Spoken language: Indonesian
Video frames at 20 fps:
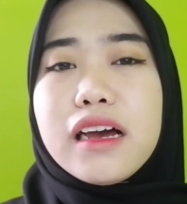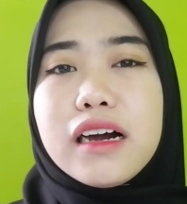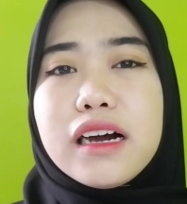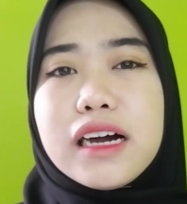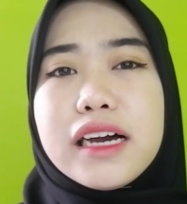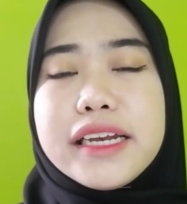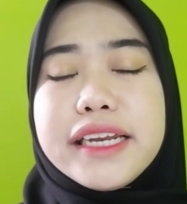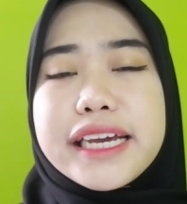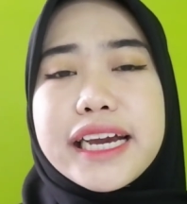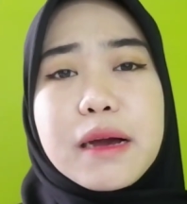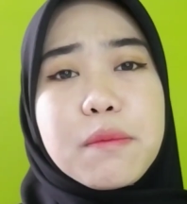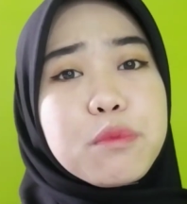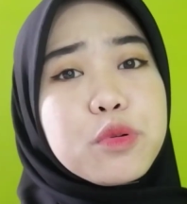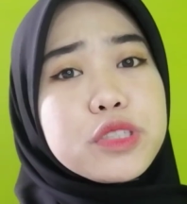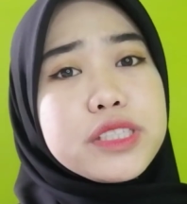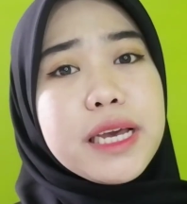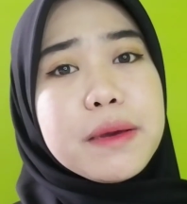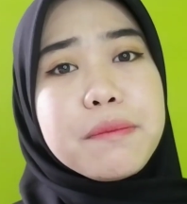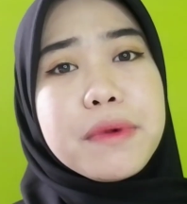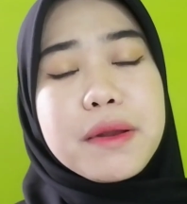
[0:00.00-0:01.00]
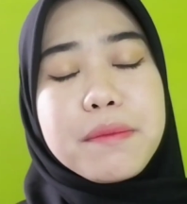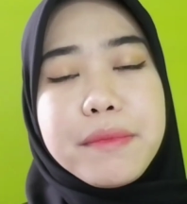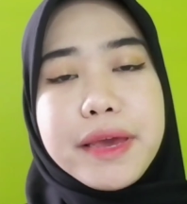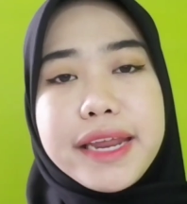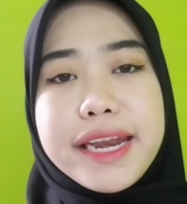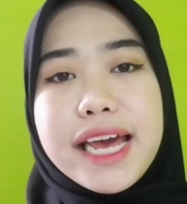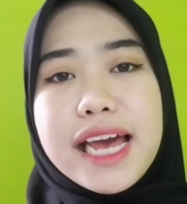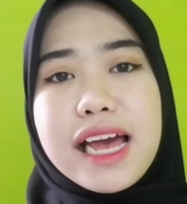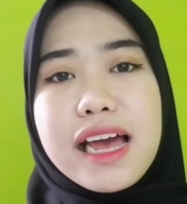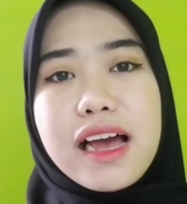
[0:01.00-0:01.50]
uh, di kampus yang
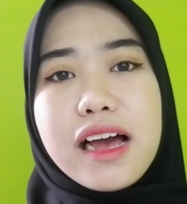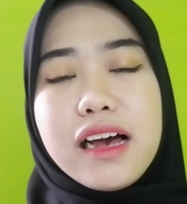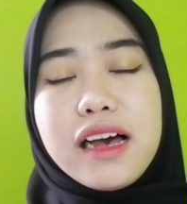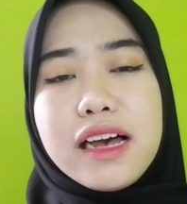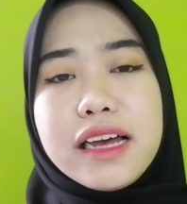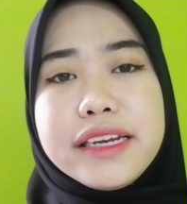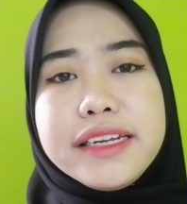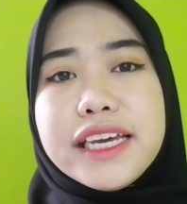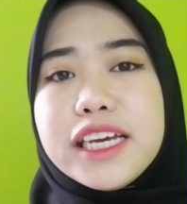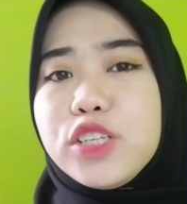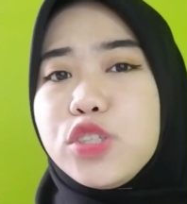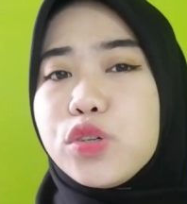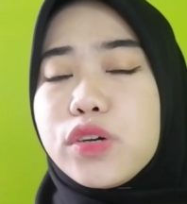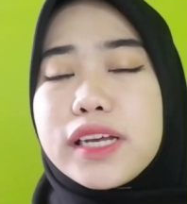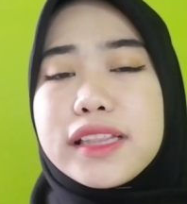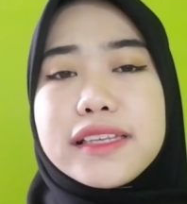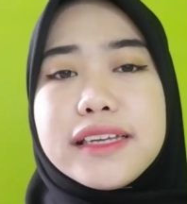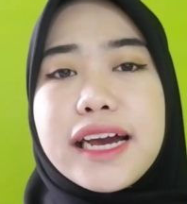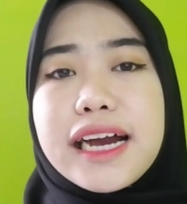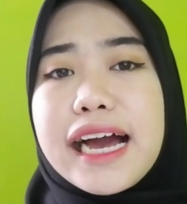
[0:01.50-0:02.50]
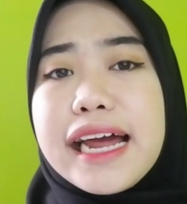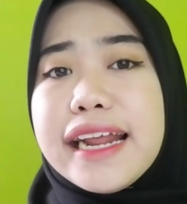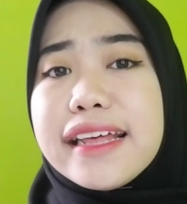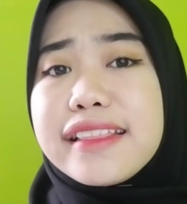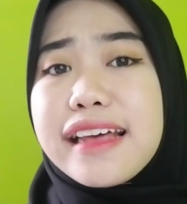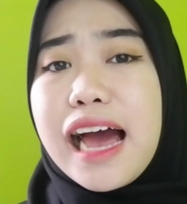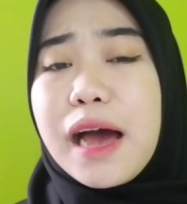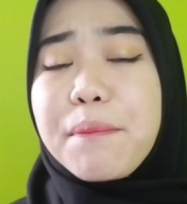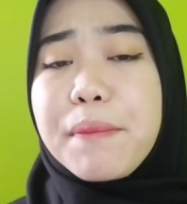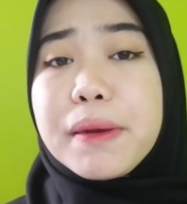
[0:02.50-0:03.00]
berbeda uh, dia juga tidak ada
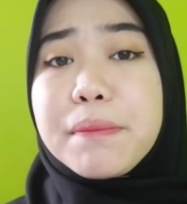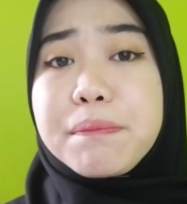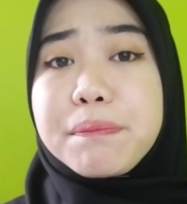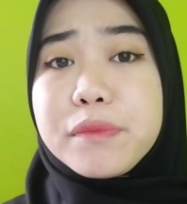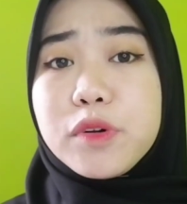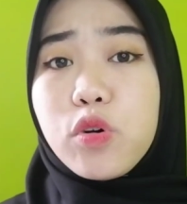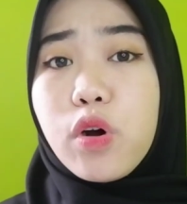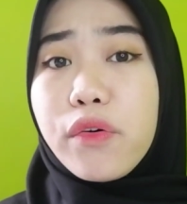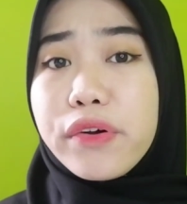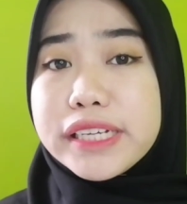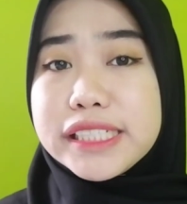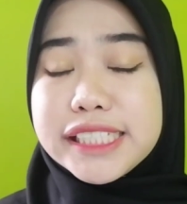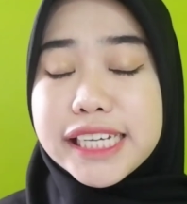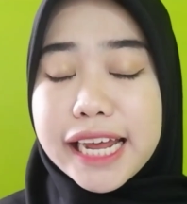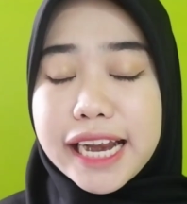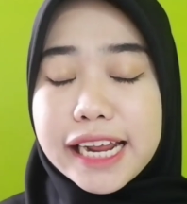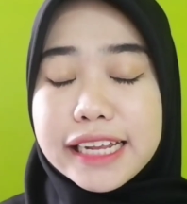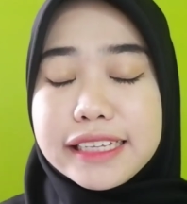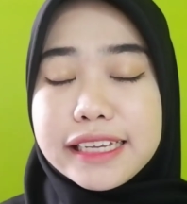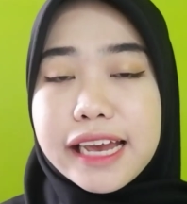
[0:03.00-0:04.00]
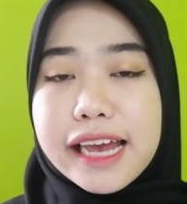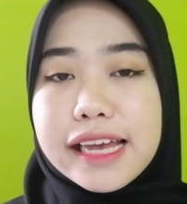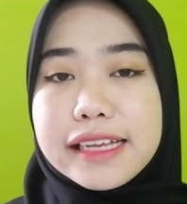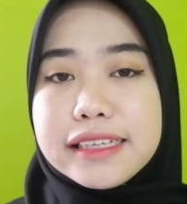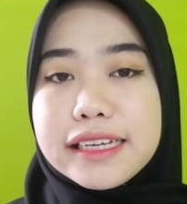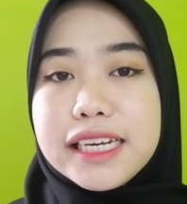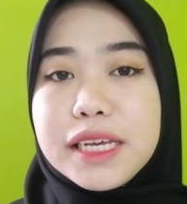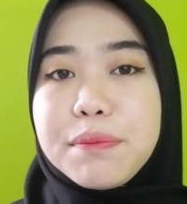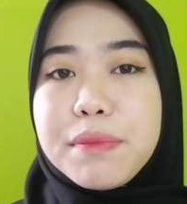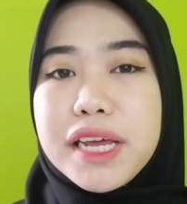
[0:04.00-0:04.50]
tahapan wawancaranya
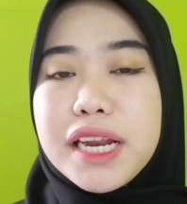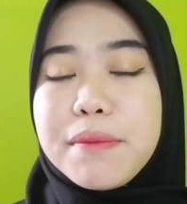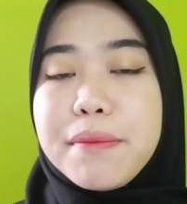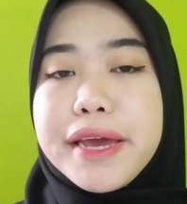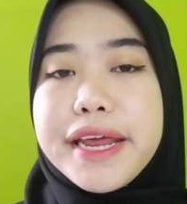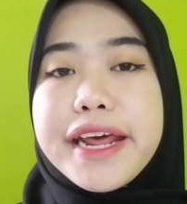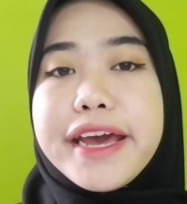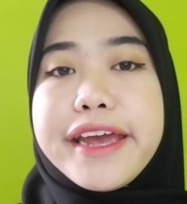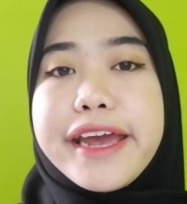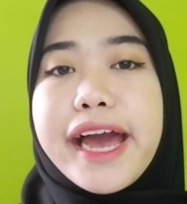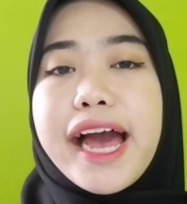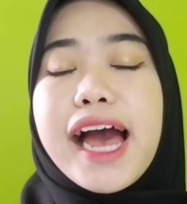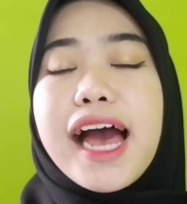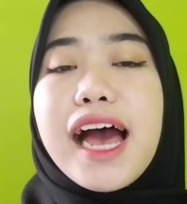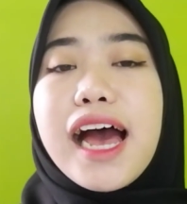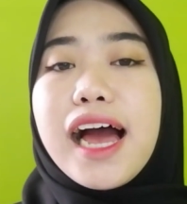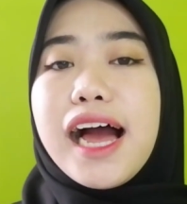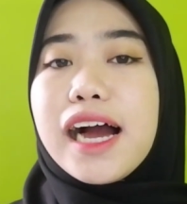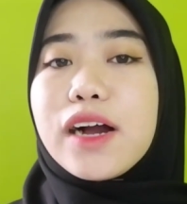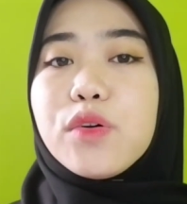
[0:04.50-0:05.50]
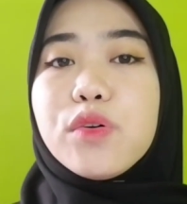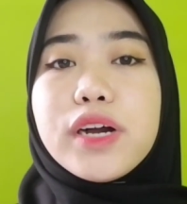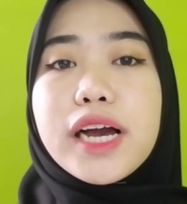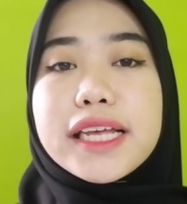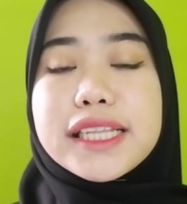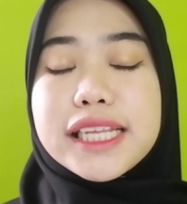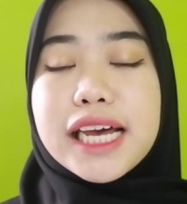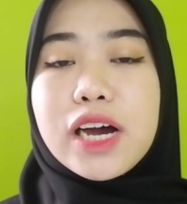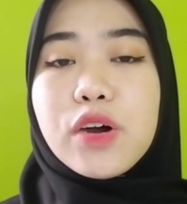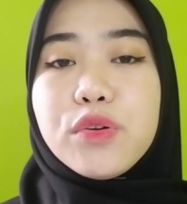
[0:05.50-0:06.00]
jadi beda-beda ya aku
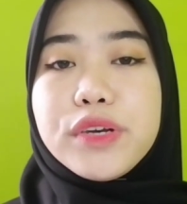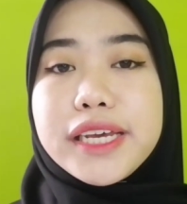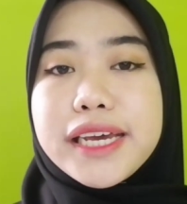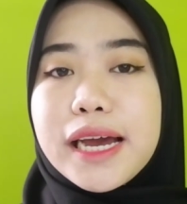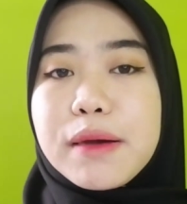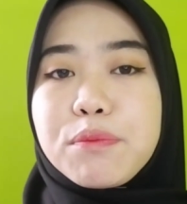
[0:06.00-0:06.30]
nggak tahu di